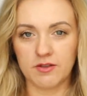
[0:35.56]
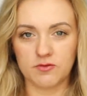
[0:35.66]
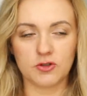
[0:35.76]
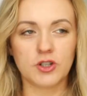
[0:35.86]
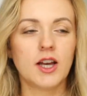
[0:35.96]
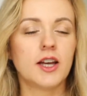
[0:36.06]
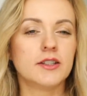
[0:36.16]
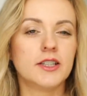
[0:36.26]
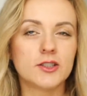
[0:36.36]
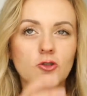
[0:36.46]
Food
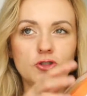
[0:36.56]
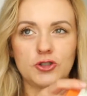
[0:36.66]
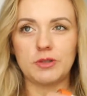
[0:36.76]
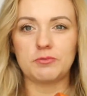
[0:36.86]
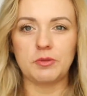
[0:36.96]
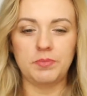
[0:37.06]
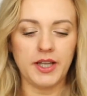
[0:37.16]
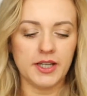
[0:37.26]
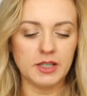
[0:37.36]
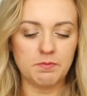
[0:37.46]
Dość, że
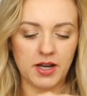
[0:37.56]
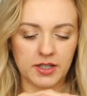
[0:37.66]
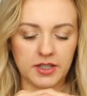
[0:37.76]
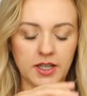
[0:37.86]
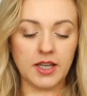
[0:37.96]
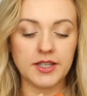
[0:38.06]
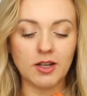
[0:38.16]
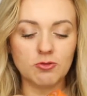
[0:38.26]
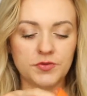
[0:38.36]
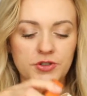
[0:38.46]
przepięknie pachnie.
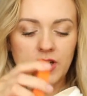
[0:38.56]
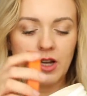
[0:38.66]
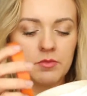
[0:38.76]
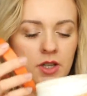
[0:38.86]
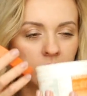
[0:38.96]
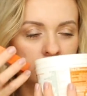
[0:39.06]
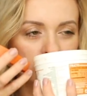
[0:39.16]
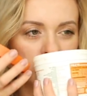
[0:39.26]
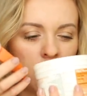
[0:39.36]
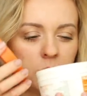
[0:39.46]
Ja już widziałam je
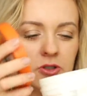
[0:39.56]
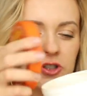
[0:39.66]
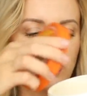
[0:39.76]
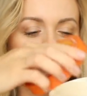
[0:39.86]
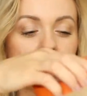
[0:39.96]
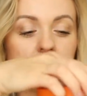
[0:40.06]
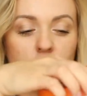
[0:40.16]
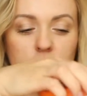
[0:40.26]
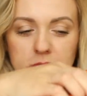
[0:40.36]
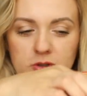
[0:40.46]
podczas
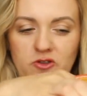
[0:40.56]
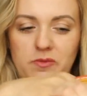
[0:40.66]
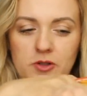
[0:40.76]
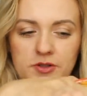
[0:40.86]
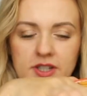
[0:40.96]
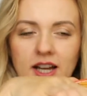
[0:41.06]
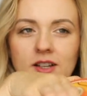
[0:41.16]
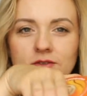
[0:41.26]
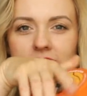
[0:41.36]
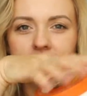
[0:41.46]
ostatniego pobytu w Polsce,
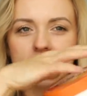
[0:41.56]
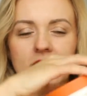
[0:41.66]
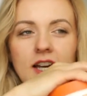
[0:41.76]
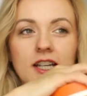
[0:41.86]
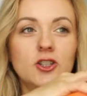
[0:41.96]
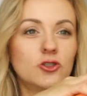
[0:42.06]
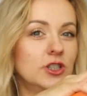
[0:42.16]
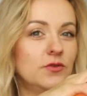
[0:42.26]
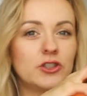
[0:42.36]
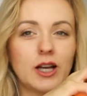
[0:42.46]
ale wtedy jeszcze
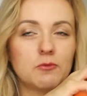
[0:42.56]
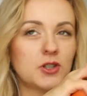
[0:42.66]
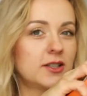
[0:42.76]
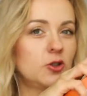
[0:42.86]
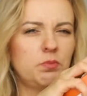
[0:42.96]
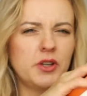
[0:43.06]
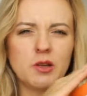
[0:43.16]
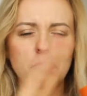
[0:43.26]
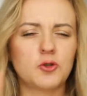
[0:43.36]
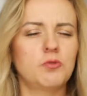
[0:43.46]
nie widziałam żadnej
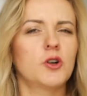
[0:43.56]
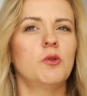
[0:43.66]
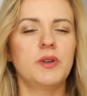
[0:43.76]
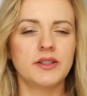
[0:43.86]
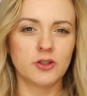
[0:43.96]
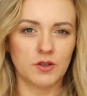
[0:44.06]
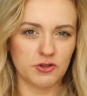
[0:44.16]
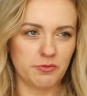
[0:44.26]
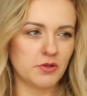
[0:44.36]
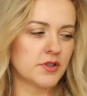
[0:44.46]
opinii, bo to była kompletna
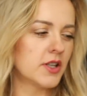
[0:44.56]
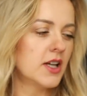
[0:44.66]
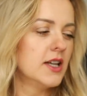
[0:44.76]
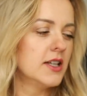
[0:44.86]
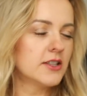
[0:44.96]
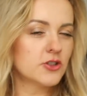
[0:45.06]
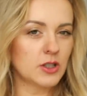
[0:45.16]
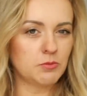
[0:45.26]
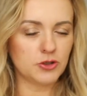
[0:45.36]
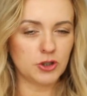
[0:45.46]
nowość w Polsce. I też
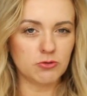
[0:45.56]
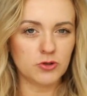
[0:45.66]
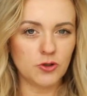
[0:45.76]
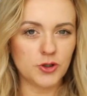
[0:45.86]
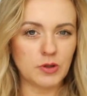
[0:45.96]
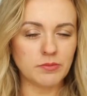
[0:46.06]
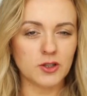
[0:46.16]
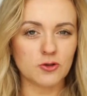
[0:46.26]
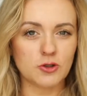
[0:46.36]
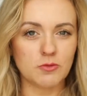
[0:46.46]
tak po cichutku liczyłam
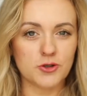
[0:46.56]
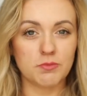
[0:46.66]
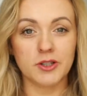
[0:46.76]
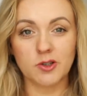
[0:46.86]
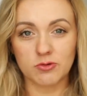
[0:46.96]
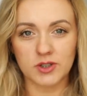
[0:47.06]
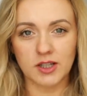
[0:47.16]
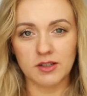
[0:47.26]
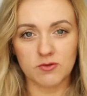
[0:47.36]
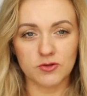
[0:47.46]
na to, że może będę
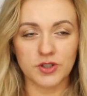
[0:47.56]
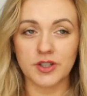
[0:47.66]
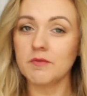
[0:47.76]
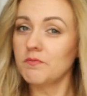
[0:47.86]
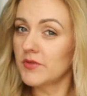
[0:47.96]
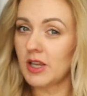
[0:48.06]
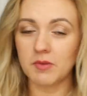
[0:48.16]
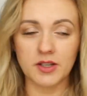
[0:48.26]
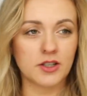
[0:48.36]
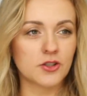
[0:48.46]
tutaj w Londynie, nie
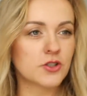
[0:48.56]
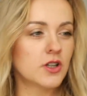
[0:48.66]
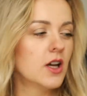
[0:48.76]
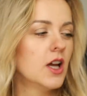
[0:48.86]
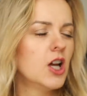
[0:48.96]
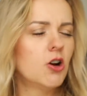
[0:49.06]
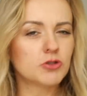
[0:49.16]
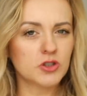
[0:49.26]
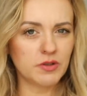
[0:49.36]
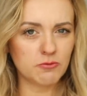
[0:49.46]
ma ich jeszcze,
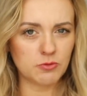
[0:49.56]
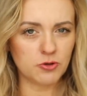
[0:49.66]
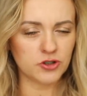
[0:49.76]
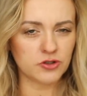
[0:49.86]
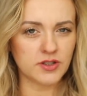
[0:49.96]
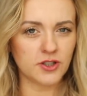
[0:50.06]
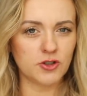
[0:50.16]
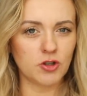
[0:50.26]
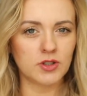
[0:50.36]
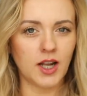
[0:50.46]
chociaż wiem, że można
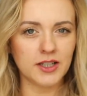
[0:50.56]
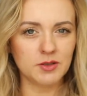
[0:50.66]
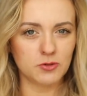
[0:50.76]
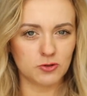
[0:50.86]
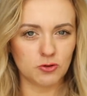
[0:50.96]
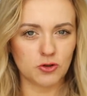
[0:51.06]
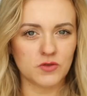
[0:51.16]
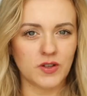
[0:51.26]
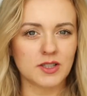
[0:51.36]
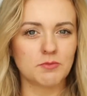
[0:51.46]
dostać je online, bo dużo
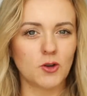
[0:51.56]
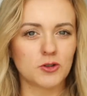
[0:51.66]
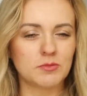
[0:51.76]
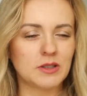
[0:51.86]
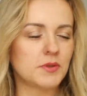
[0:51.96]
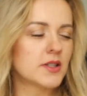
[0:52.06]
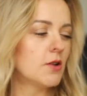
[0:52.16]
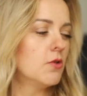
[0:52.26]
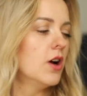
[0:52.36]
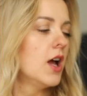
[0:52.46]
z Was mi o tym
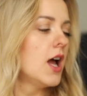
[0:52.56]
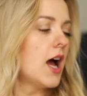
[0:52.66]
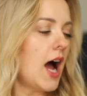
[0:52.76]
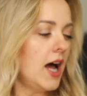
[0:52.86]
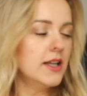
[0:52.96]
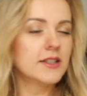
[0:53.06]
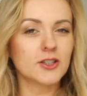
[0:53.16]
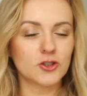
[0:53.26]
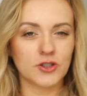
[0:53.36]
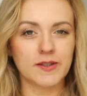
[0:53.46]
napisało, ale
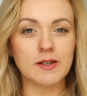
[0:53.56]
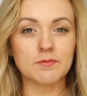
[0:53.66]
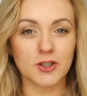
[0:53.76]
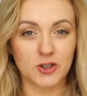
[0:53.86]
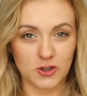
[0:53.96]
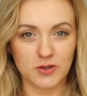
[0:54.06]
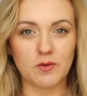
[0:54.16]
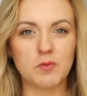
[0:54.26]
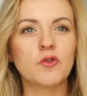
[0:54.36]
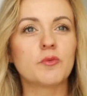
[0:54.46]
też czekałam, tak szczerze
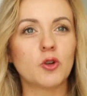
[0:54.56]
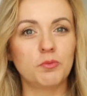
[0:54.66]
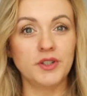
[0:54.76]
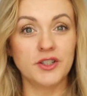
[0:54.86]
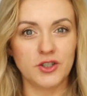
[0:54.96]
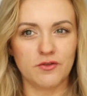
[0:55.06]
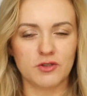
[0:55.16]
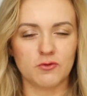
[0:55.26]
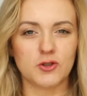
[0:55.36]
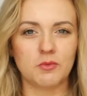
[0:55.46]
Wam powiem, na opinię
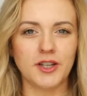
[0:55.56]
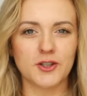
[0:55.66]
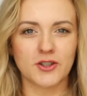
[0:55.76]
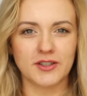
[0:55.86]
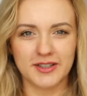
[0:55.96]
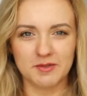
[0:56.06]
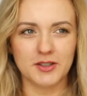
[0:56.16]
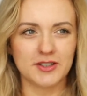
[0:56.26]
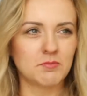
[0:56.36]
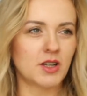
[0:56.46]
dziewczyn, bo na
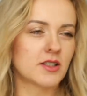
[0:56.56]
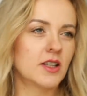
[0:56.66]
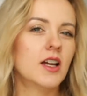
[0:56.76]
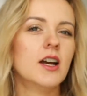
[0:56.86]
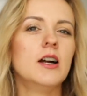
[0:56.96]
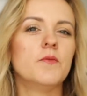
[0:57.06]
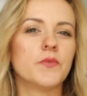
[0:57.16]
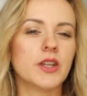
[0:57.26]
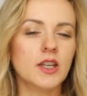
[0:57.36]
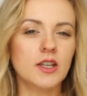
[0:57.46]
temat tej maski
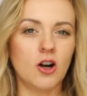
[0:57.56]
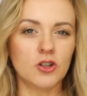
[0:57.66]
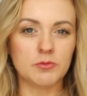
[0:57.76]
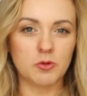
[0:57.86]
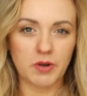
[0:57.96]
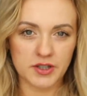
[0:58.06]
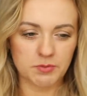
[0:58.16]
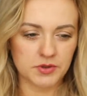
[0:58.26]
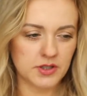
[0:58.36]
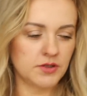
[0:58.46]
i one były
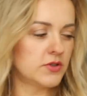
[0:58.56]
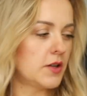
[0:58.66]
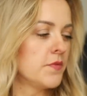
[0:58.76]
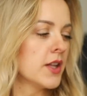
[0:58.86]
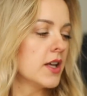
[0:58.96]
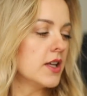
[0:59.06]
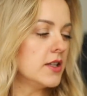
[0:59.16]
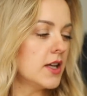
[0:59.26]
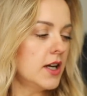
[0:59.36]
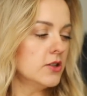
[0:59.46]
bardzo pozytywne.
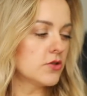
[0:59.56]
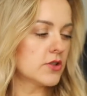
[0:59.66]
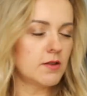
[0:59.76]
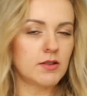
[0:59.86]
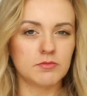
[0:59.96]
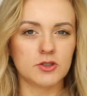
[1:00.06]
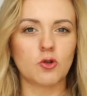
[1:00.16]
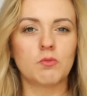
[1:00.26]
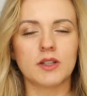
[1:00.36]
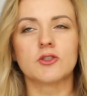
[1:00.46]
I ja dostałam
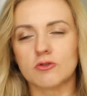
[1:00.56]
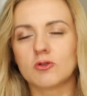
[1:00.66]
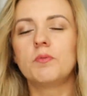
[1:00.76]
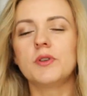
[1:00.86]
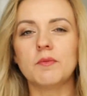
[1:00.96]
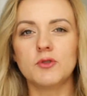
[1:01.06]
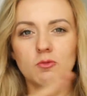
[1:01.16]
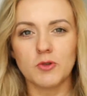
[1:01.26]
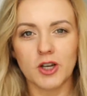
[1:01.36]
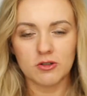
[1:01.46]
tą, kupiła mi
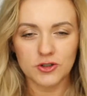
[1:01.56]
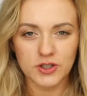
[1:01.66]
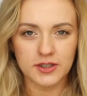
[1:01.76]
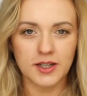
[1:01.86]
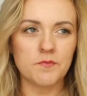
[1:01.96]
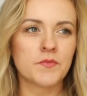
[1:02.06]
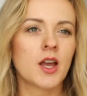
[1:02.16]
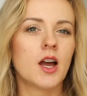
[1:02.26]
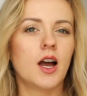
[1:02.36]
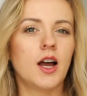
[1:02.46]
ją koleżanka
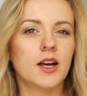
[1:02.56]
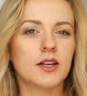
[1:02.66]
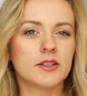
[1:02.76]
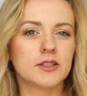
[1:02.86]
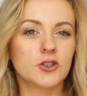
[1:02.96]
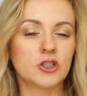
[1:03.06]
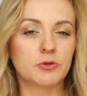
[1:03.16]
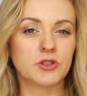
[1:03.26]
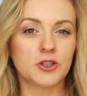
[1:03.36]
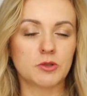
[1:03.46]
e, jeszcze
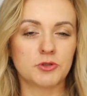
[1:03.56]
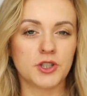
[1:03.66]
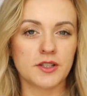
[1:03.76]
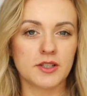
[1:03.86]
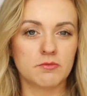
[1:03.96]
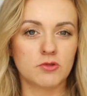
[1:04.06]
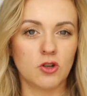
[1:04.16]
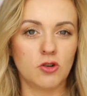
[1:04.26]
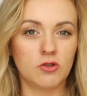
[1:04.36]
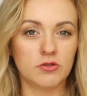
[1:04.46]
przed przed naszym przyjazdem
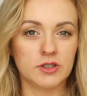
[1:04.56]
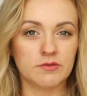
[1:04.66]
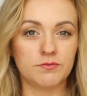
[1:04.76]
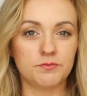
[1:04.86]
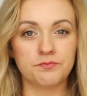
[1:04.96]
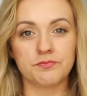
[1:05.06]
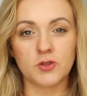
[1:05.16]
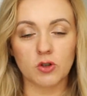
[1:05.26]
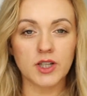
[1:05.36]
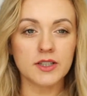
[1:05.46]
do, y,
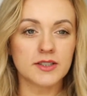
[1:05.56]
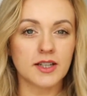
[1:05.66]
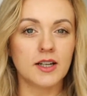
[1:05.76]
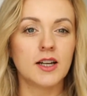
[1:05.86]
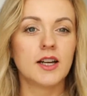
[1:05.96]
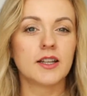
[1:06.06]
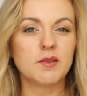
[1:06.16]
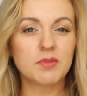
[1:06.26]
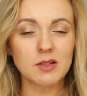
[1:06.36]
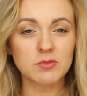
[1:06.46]
mm, do Gdańska.
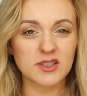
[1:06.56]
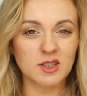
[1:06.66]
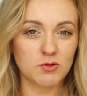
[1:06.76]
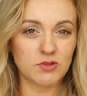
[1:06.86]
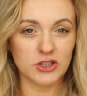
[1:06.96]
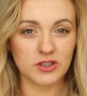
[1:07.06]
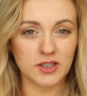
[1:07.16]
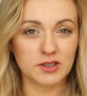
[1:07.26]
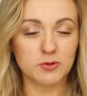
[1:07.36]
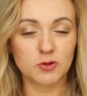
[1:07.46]
Nie brałam ze sobą właśnie
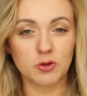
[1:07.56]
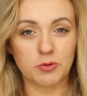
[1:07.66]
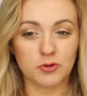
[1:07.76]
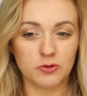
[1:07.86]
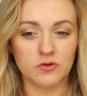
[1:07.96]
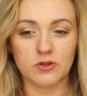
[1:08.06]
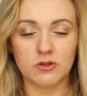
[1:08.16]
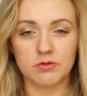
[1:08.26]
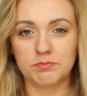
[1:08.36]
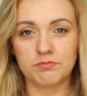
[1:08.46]
tak zbyt dużo produktów
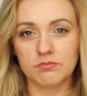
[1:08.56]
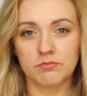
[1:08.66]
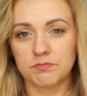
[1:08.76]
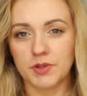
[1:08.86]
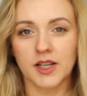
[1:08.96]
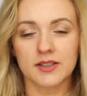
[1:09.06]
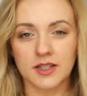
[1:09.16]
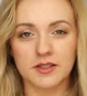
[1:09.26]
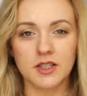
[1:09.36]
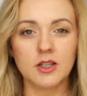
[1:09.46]
do mm,
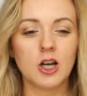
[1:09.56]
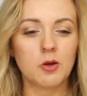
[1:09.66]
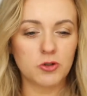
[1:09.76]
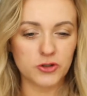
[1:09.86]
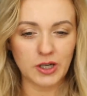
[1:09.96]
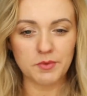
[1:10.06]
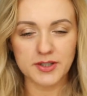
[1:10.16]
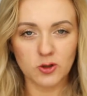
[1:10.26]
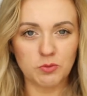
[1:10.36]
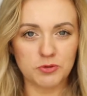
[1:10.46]
pielęgnacji, bo chciałam
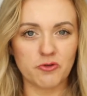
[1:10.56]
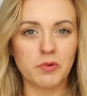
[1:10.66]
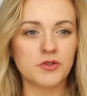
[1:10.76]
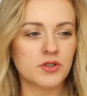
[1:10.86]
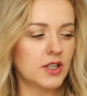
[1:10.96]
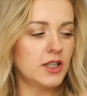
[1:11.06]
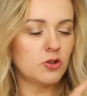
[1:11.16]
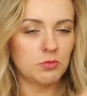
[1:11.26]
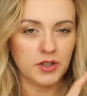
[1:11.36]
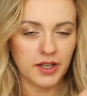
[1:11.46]
je zakupić w Polsce i
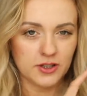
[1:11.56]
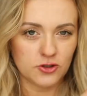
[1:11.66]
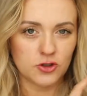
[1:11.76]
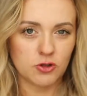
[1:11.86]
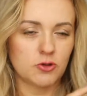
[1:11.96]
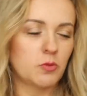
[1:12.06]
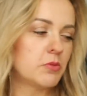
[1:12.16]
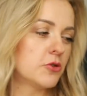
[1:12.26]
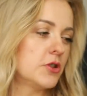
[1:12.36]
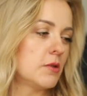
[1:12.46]
to była jedna z rzeczy, o które
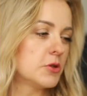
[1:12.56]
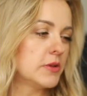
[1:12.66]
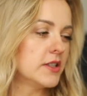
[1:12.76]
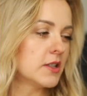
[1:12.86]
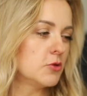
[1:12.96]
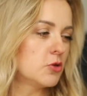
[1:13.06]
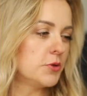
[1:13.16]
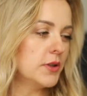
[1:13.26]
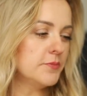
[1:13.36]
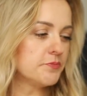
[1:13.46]
poprosiłam, żeby Anita mi
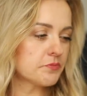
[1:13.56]
kupiła.